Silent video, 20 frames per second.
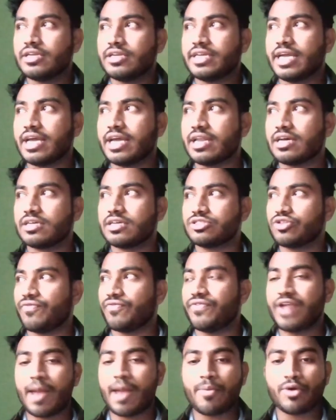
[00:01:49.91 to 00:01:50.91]
ठीक है ना तो
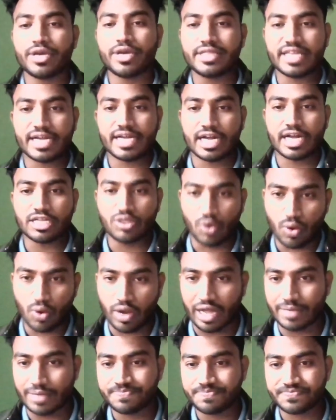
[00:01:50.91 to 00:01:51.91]
फिर आपको ये दिक्कत
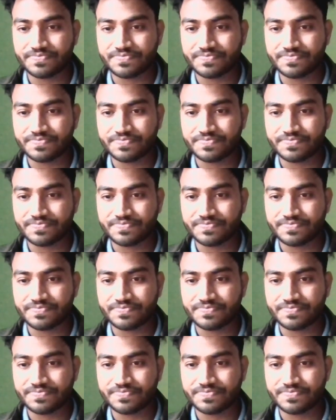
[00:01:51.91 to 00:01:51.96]
होगा